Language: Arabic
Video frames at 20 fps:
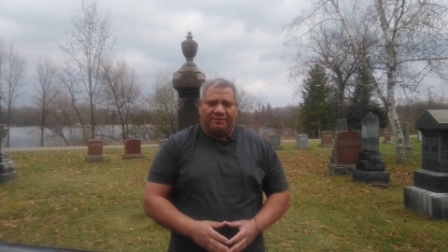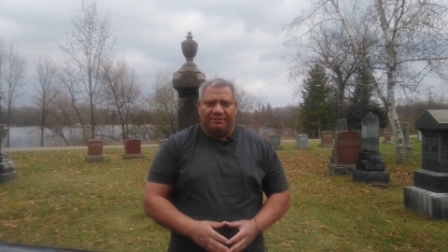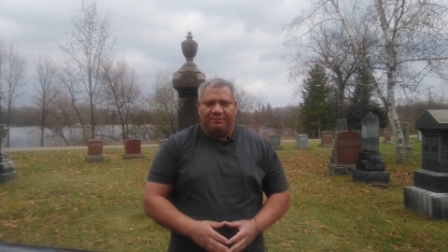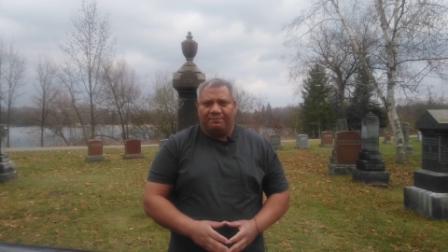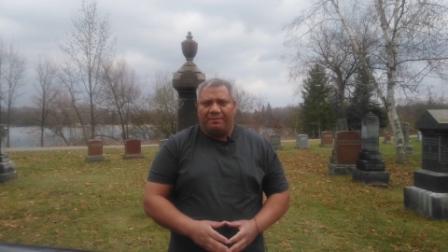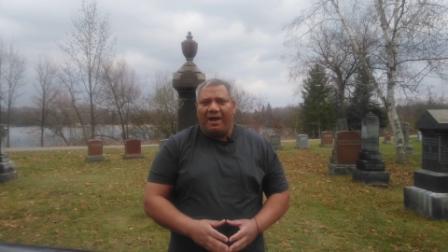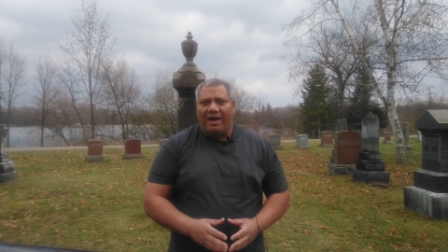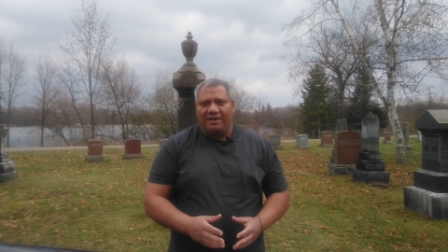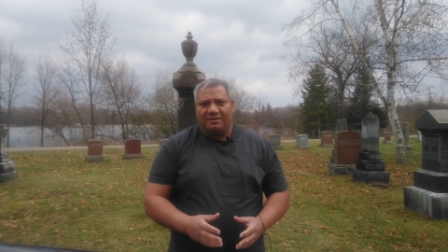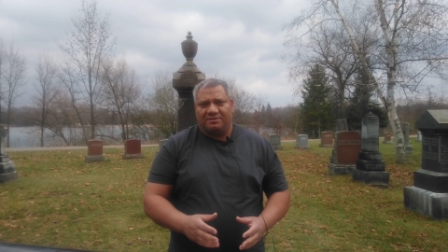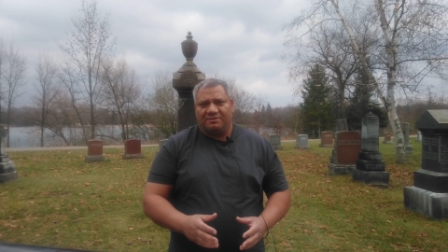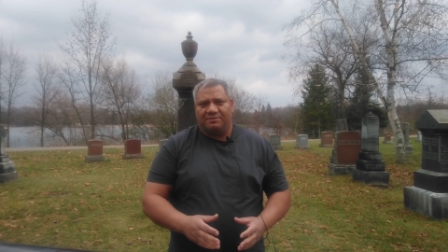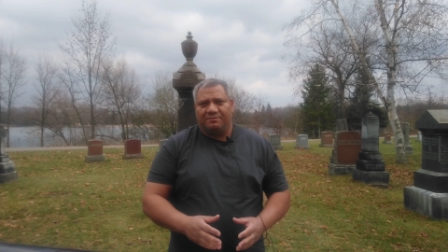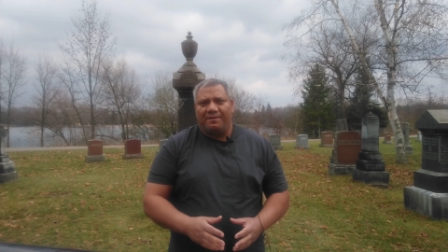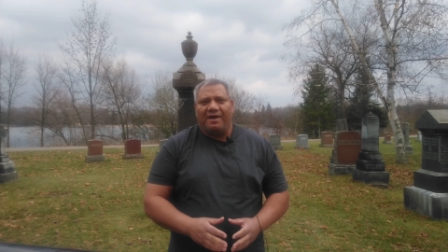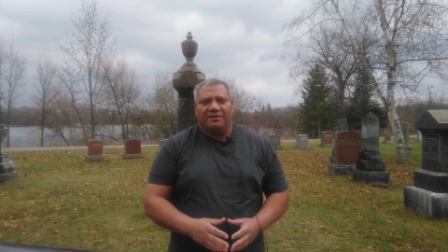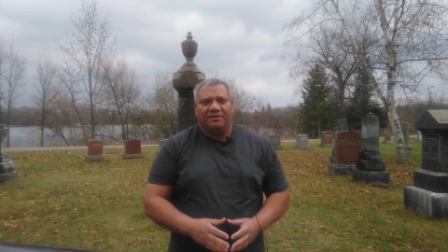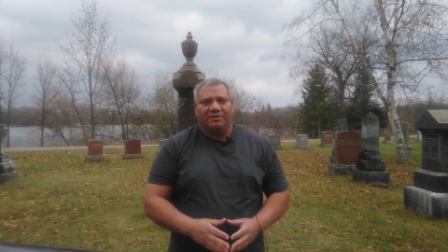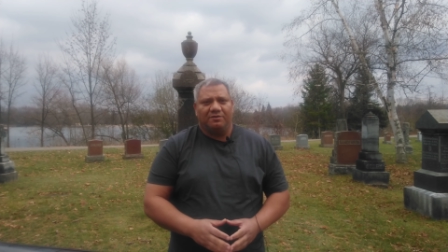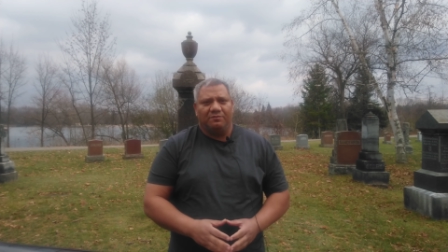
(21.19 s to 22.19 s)
بعث
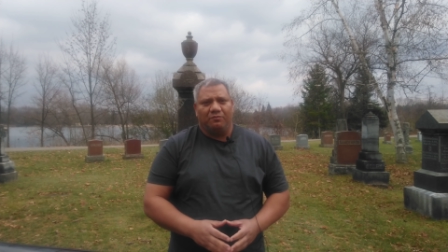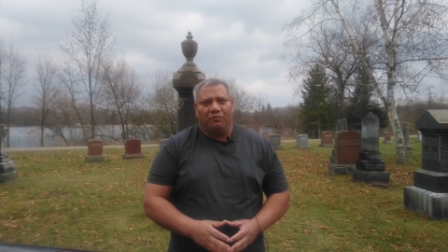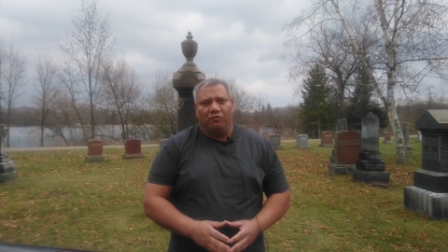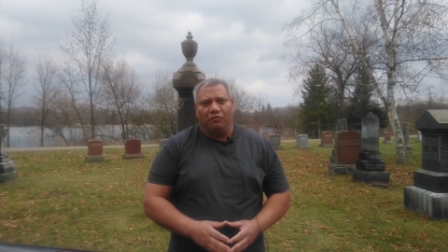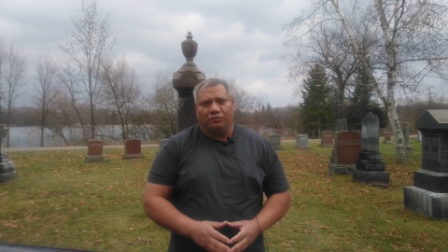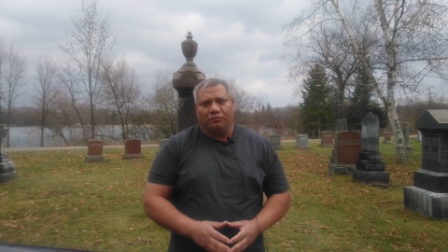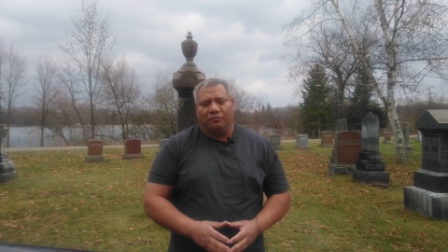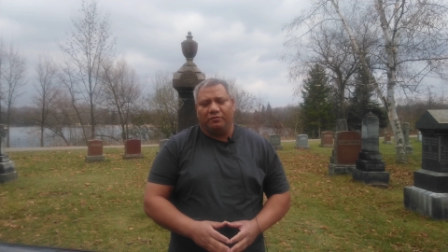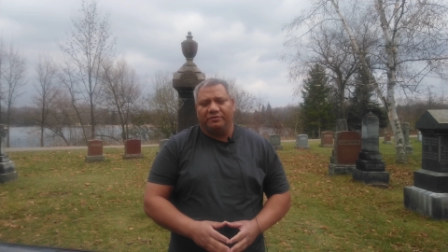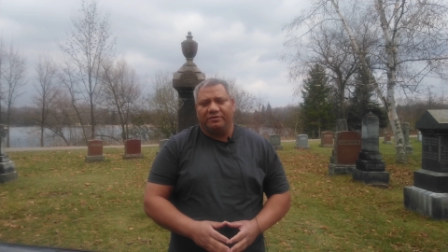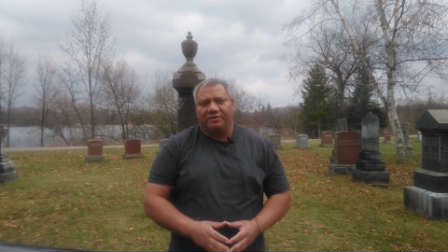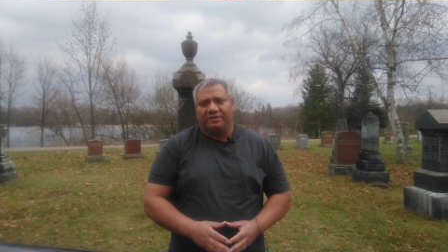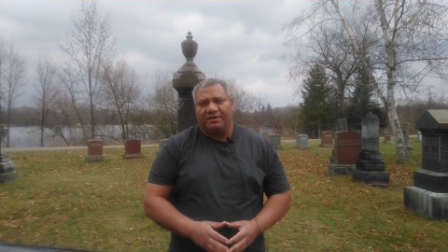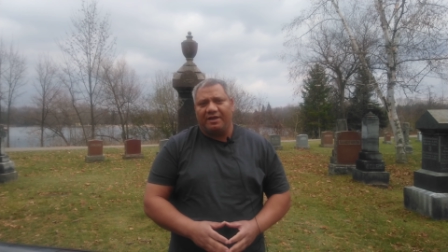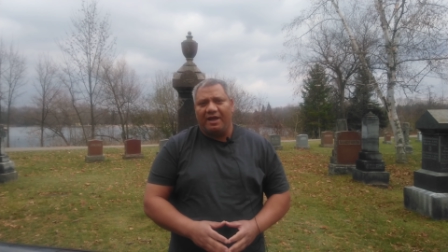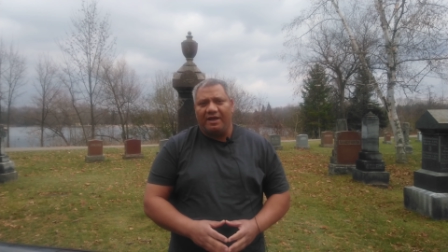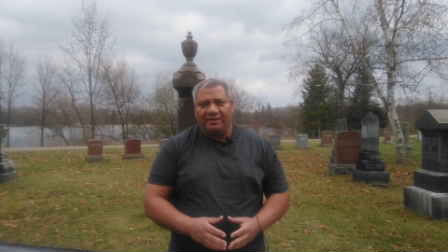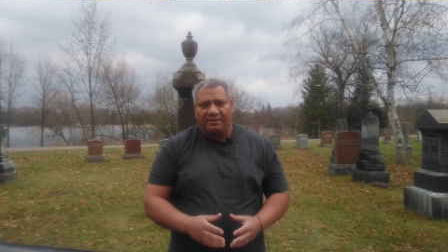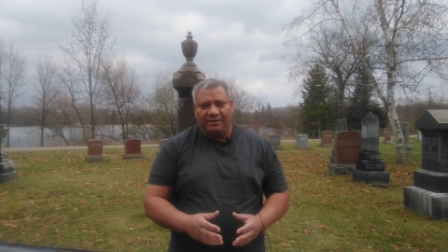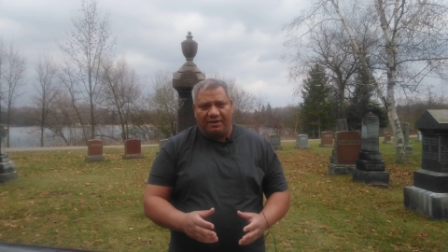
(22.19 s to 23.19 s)
بعد الموت وإن
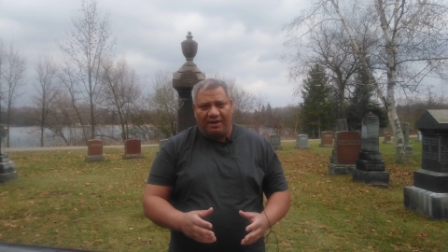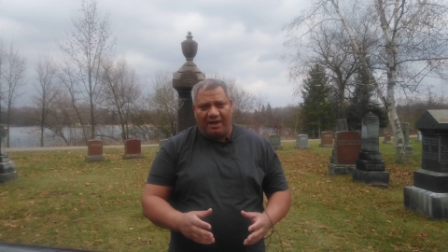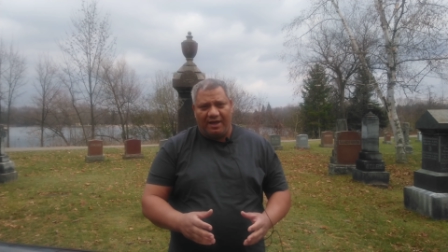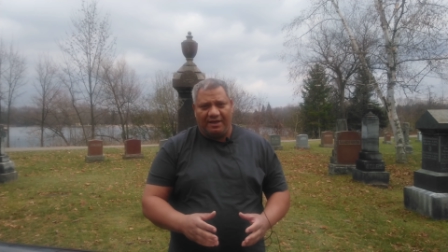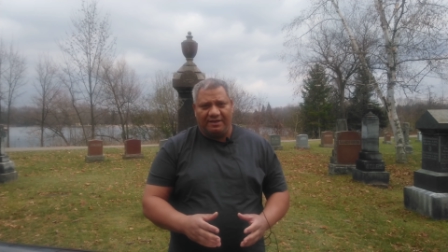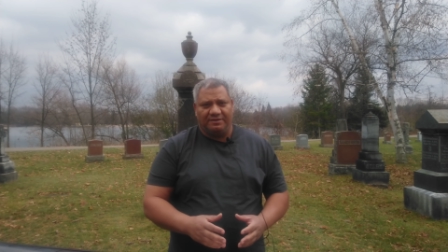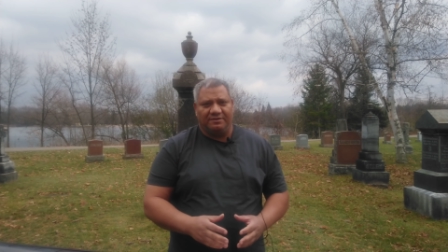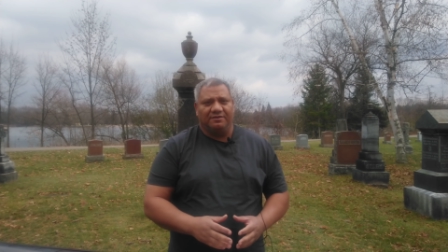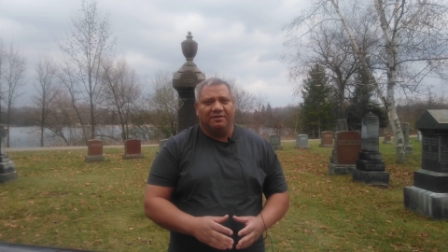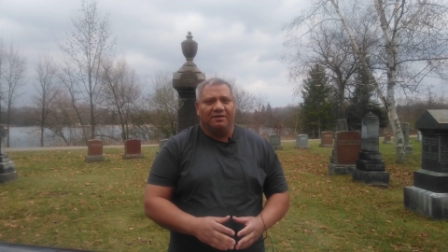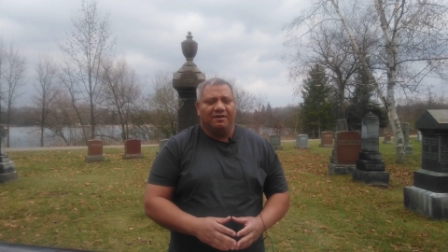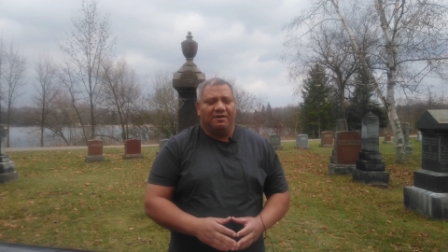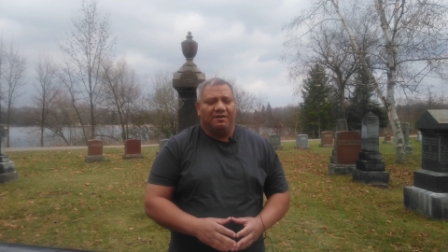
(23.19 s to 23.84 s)
الكائن الحي